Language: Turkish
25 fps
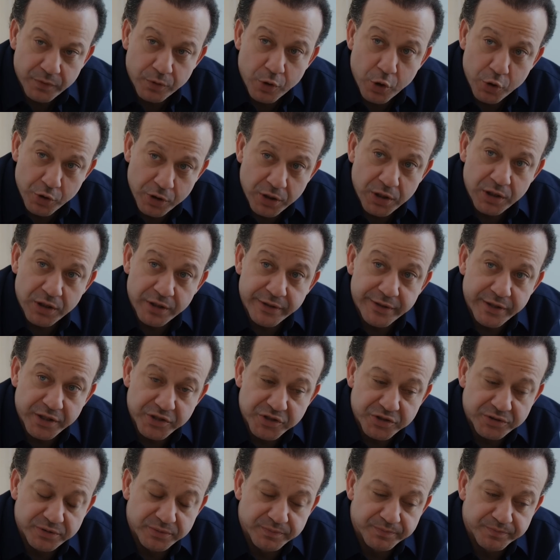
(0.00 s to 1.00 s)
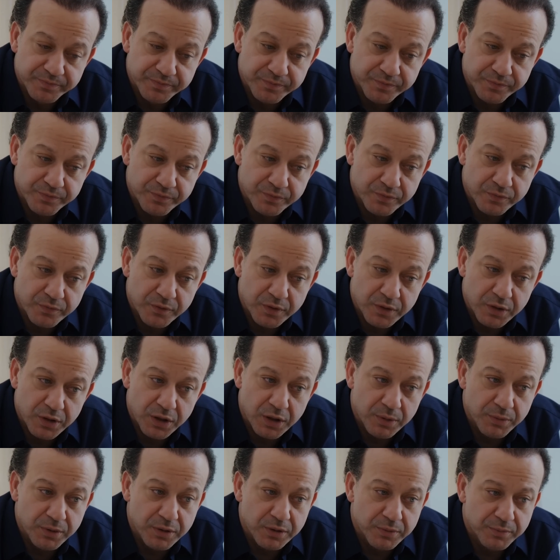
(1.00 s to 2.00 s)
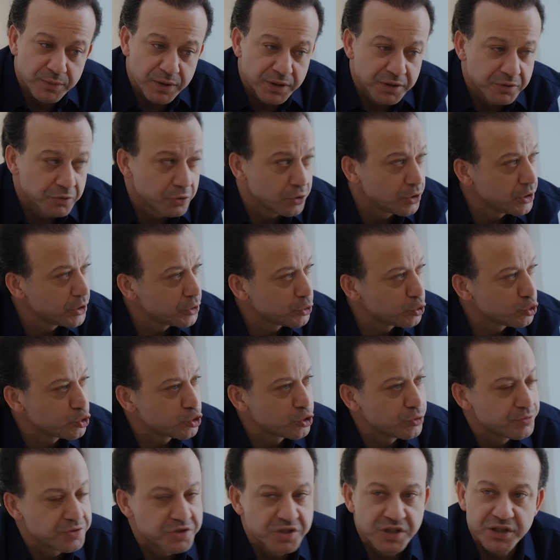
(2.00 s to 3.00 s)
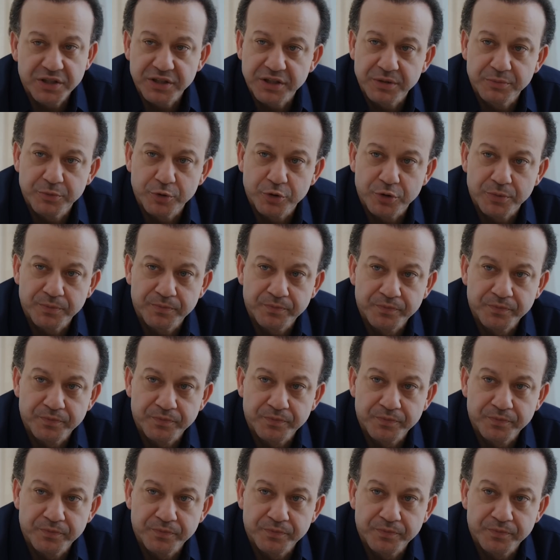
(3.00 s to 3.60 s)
Önerileri açığım. Ama ben öyle güçlü bir şey aramıyorum.